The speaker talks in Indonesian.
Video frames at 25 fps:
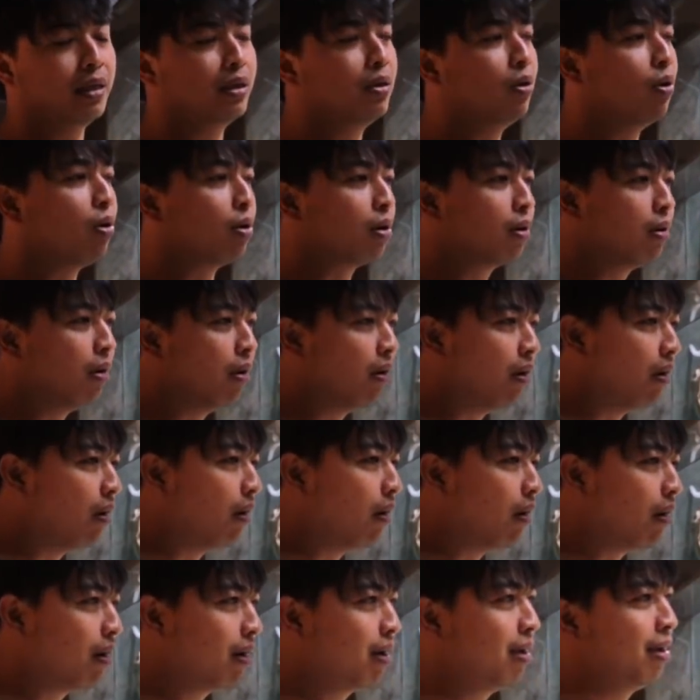
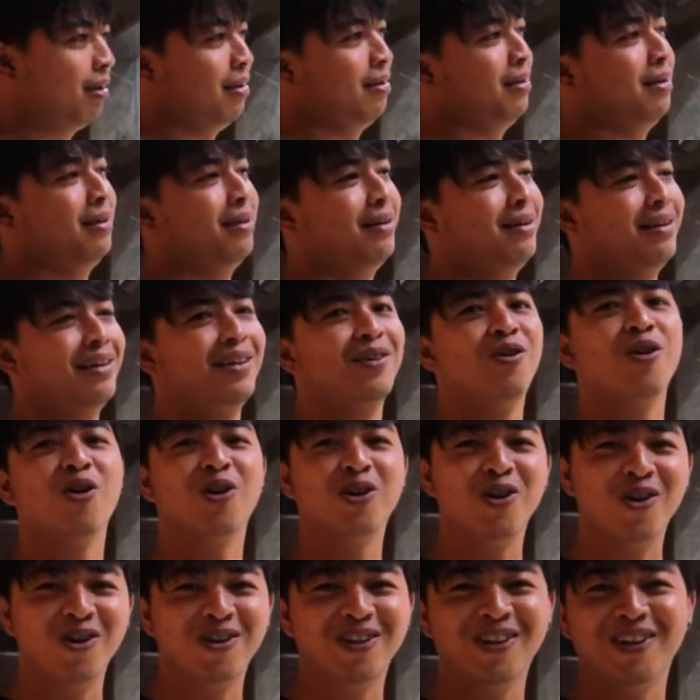digodok
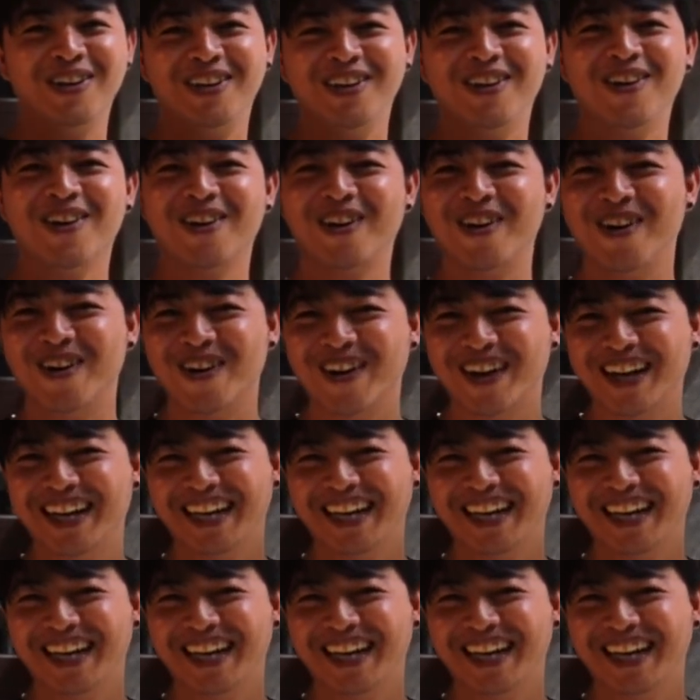digodok tuh digodok